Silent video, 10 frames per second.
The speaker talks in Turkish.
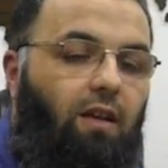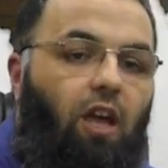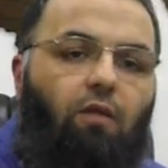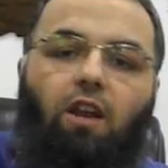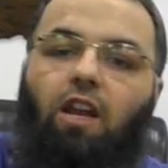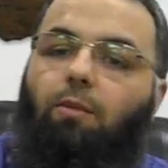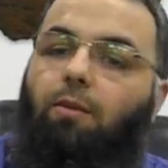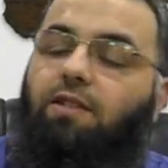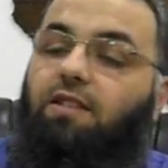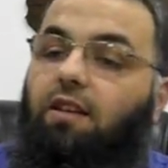
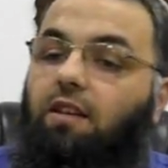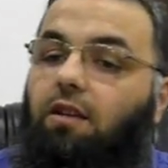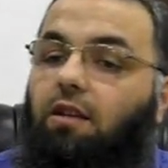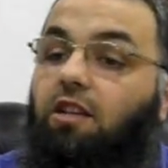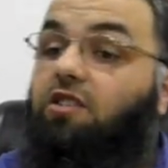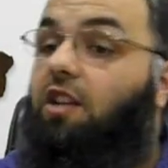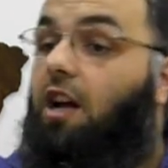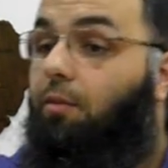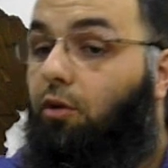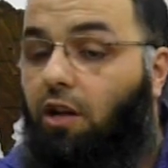Evlenememesi, iş
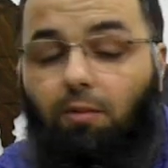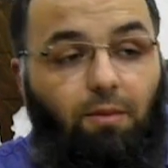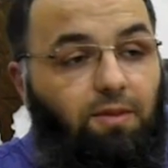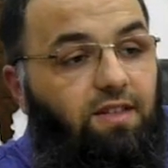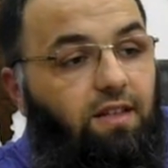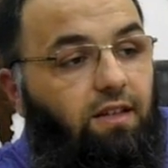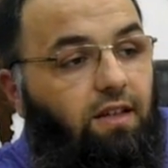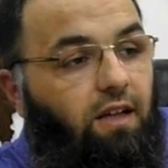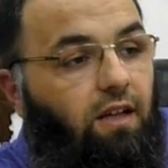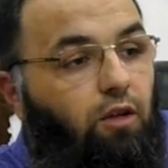sahibi olamaması,
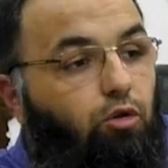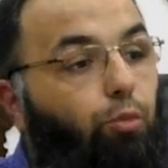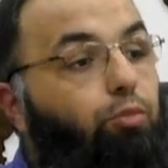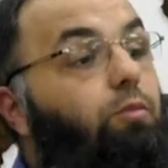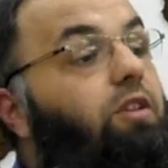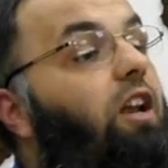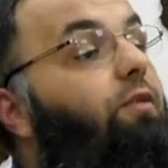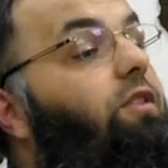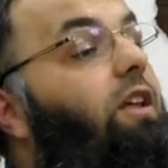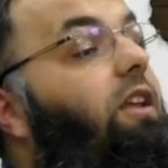toplum
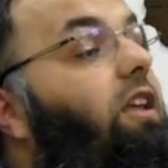tarafından